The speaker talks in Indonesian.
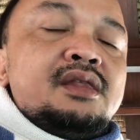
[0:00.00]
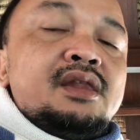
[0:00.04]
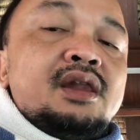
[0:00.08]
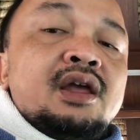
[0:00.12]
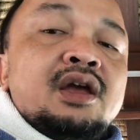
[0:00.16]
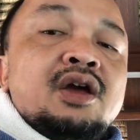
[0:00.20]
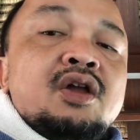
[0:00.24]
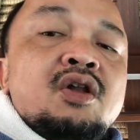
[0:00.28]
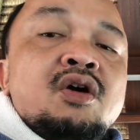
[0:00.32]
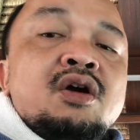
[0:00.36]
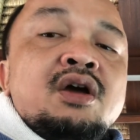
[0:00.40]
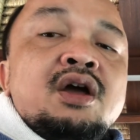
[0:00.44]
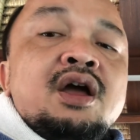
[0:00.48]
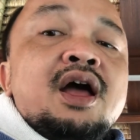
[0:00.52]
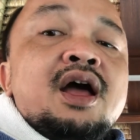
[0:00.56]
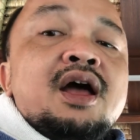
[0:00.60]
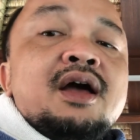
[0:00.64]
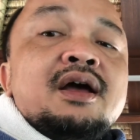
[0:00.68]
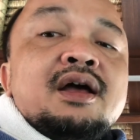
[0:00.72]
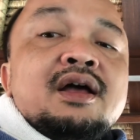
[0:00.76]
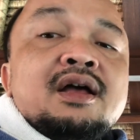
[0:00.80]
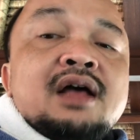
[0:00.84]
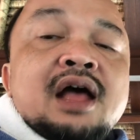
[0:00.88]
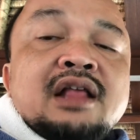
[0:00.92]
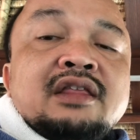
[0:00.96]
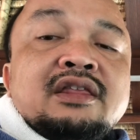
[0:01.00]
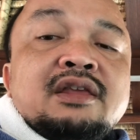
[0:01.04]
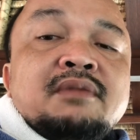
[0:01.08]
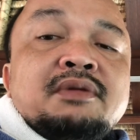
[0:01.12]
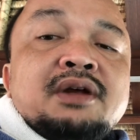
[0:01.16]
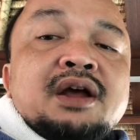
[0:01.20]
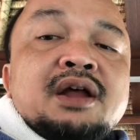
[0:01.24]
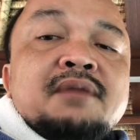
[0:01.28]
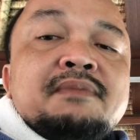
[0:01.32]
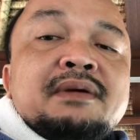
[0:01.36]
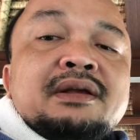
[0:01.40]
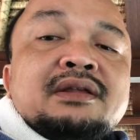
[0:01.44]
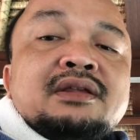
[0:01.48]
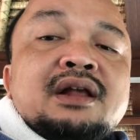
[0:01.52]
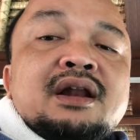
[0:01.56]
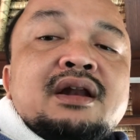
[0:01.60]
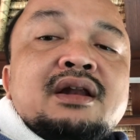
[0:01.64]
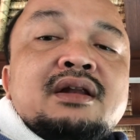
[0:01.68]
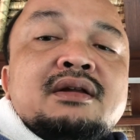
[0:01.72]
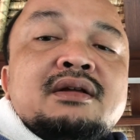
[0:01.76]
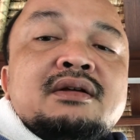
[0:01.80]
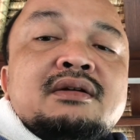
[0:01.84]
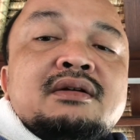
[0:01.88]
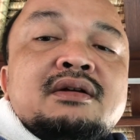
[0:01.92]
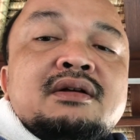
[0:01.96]
kalau enggak ancam dengan
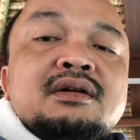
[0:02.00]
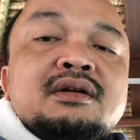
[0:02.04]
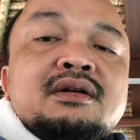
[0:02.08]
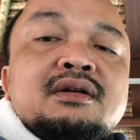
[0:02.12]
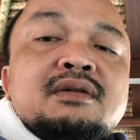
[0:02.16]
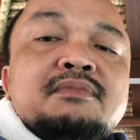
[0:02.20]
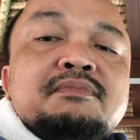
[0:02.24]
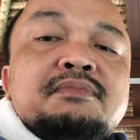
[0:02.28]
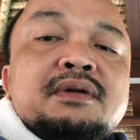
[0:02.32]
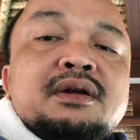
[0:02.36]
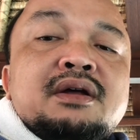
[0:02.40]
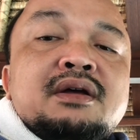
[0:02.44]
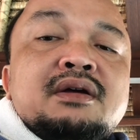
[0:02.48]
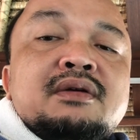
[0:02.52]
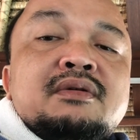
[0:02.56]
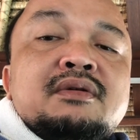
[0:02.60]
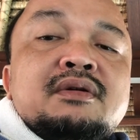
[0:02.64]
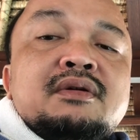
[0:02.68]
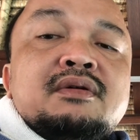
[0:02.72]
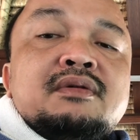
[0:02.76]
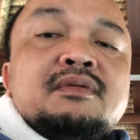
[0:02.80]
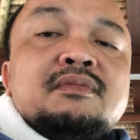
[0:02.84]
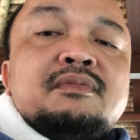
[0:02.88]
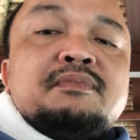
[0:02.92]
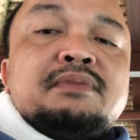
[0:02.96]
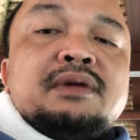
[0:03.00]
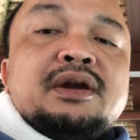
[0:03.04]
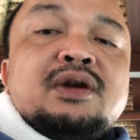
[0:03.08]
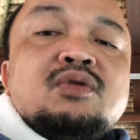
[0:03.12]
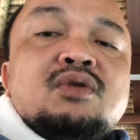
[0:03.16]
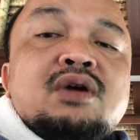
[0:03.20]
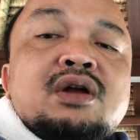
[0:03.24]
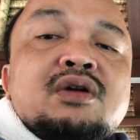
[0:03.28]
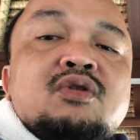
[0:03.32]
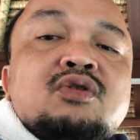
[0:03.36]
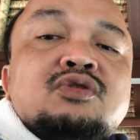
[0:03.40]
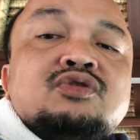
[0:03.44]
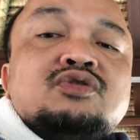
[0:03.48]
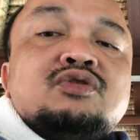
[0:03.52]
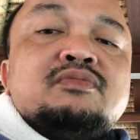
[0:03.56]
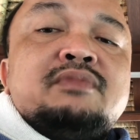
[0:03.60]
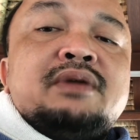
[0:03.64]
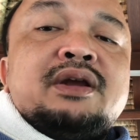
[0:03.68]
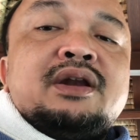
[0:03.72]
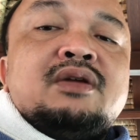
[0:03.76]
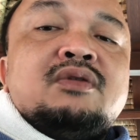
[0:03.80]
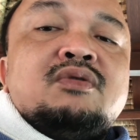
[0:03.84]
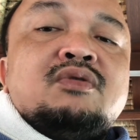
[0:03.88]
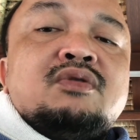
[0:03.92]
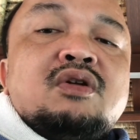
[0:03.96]
pasal uh, eh, perlindungan eh,
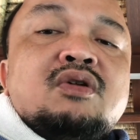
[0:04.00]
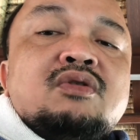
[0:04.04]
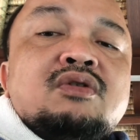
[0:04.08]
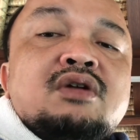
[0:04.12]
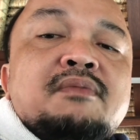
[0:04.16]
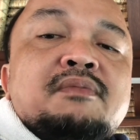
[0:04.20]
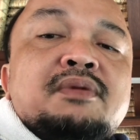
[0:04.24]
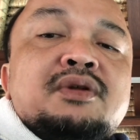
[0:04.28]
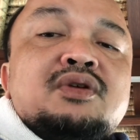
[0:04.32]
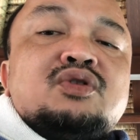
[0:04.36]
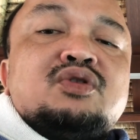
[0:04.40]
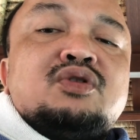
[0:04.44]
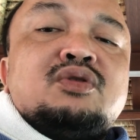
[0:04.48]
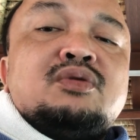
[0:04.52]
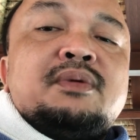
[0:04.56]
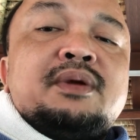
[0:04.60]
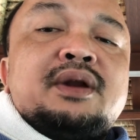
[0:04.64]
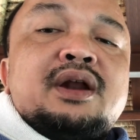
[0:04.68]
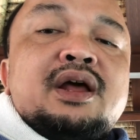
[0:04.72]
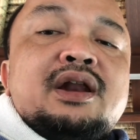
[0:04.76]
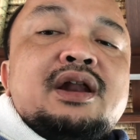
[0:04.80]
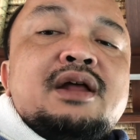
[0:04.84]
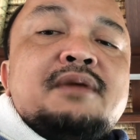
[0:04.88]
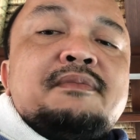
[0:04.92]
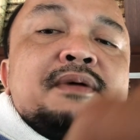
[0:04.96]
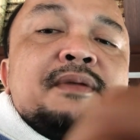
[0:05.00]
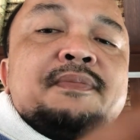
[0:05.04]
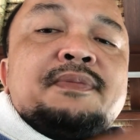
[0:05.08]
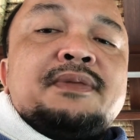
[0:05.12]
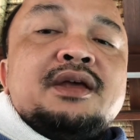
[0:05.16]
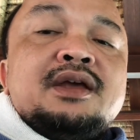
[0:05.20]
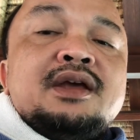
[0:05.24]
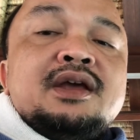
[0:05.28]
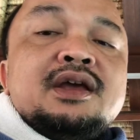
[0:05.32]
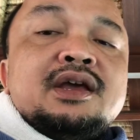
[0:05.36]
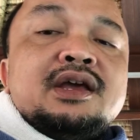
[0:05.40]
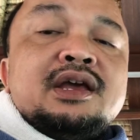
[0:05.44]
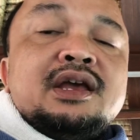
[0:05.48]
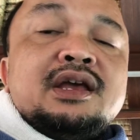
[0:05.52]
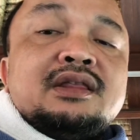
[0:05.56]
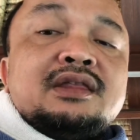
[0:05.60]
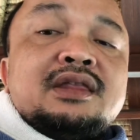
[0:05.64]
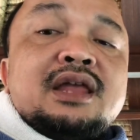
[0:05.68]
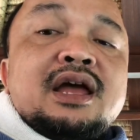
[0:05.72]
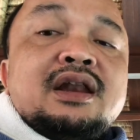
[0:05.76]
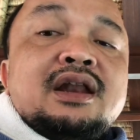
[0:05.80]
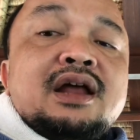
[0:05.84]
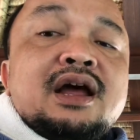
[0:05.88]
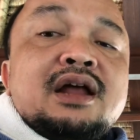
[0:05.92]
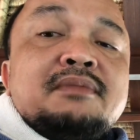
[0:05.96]
konsumen undang-undang perlindungan konsumen karena apa
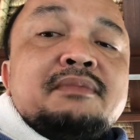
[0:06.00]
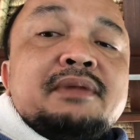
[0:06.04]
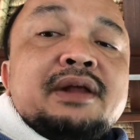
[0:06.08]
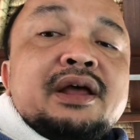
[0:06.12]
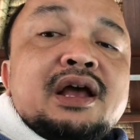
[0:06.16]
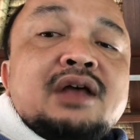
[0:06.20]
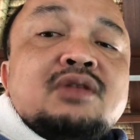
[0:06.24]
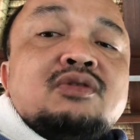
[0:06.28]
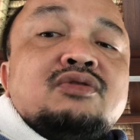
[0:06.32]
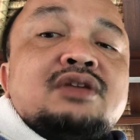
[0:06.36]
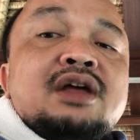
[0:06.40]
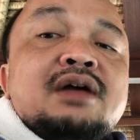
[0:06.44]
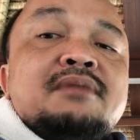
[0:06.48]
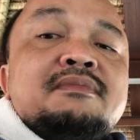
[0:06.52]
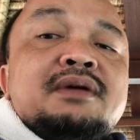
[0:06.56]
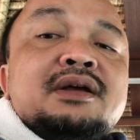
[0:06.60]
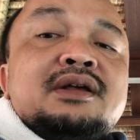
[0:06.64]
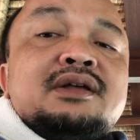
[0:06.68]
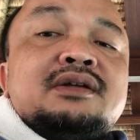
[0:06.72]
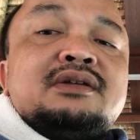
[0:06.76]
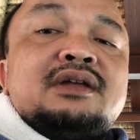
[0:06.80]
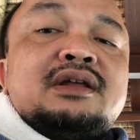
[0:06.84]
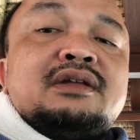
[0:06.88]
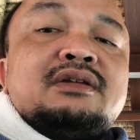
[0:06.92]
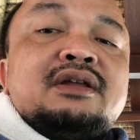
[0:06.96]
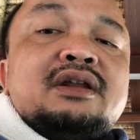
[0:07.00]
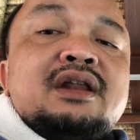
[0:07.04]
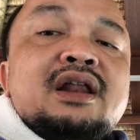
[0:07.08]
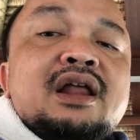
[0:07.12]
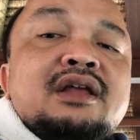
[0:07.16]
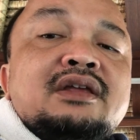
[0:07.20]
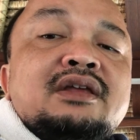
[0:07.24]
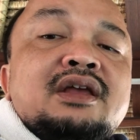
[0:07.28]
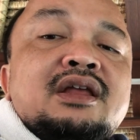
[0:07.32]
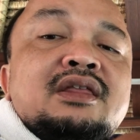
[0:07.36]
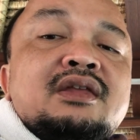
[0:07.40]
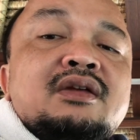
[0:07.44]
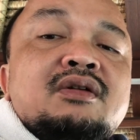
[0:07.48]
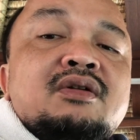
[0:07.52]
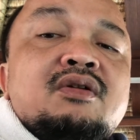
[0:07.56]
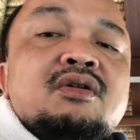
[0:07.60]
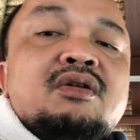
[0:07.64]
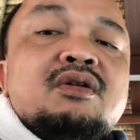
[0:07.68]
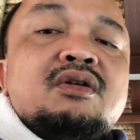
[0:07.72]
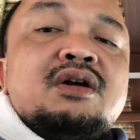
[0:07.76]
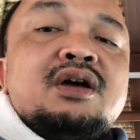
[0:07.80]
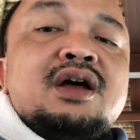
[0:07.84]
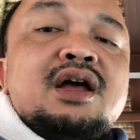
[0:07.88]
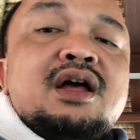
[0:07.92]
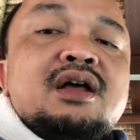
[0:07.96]
kita dengan mereka itu sama derajat tuh
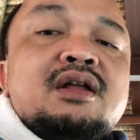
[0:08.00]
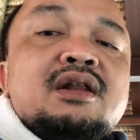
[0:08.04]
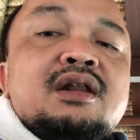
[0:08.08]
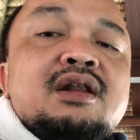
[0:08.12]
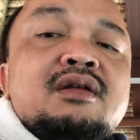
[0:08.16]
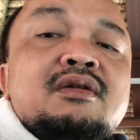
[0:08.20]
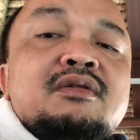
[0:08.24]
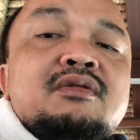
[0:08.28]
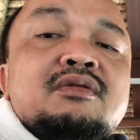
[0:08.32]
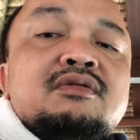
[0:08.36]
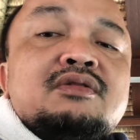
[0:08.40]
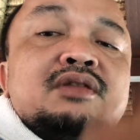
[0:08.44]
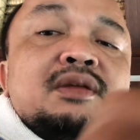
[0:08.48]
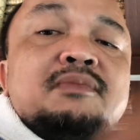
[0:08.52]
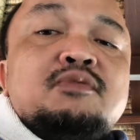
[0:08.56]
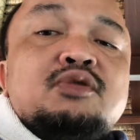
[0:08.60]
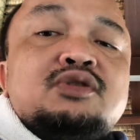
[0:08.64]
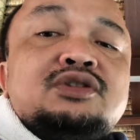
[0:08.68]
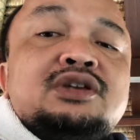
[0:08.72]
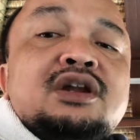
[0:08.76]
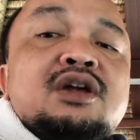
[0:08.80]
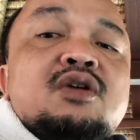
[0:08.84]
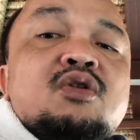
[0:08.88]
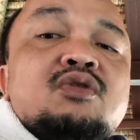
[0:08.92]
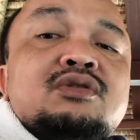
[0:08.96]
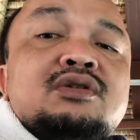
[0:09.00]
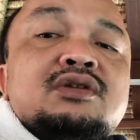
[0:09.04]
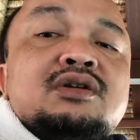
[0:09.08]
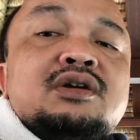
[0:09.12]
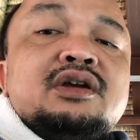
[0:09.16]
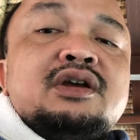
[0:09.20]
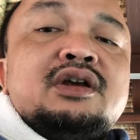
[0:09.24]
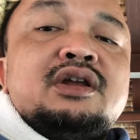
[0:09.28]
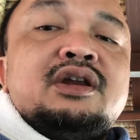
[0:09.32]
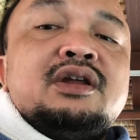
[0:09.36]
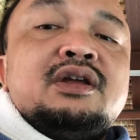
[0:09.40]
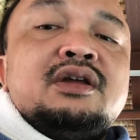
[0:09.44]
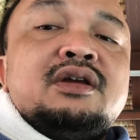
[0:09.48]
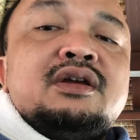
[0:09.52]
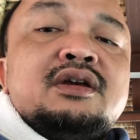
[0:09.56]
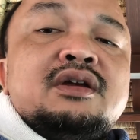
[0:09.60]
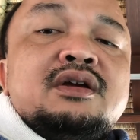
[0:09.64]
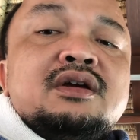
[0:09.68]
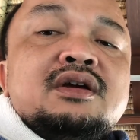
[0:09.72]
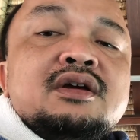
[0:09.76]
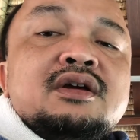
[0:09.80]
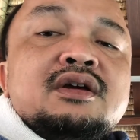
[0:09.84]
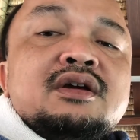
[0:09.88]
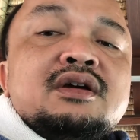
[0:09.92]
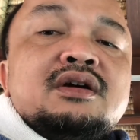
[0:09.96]
kalau enggak tembusin ke, ke ini
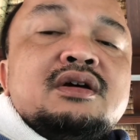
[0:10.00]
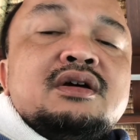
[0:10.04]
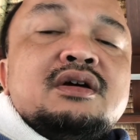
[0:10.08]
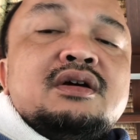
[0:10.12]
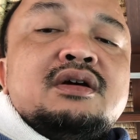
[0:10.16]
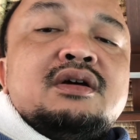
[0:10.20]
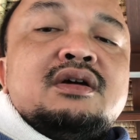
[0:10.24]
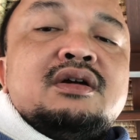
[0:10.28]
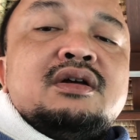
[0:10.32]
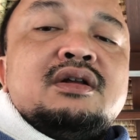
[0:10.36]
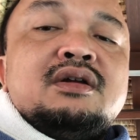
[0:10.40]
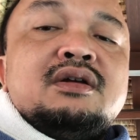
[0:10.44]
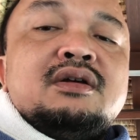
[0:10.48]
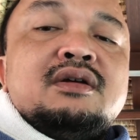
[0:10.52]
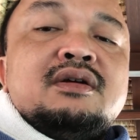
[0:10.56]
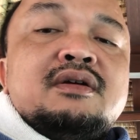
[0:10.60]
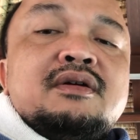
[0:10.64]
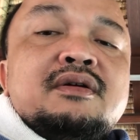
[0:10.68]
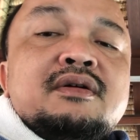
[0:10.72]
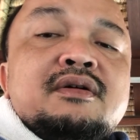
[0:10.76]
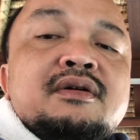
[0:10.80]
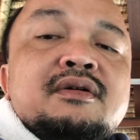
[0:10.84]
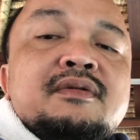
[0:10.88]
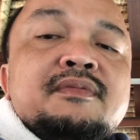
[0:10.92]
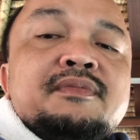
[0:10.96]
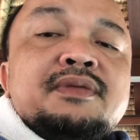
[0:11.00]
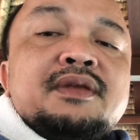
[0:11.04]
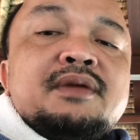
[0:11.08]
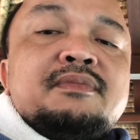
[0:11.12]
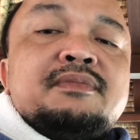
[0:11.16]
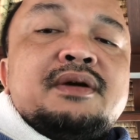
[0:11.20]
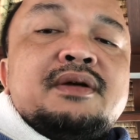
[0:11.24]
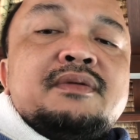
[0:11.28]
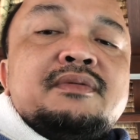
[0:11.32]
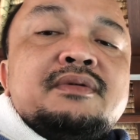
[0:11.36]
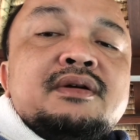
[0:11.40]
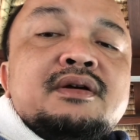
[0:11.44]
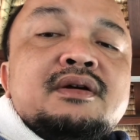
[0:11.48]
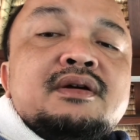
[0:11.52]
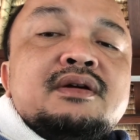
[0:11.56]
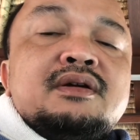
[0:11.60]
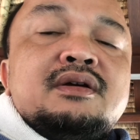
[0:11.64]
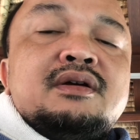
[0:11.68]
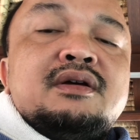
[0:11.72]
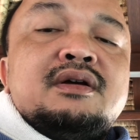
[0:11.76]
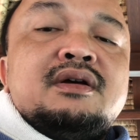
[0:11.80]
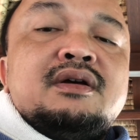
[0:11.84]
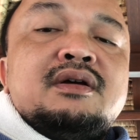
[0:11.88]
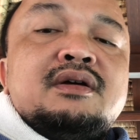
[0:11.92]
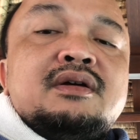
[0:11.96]
ke uh, apa
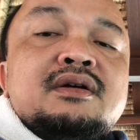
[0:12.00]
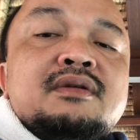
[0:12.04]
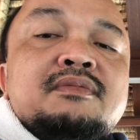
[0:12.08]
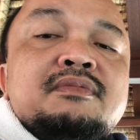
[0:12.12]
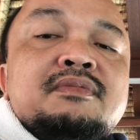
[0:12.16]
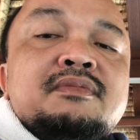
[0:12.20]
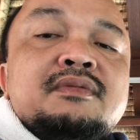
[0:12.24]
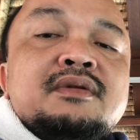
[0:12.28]
uh,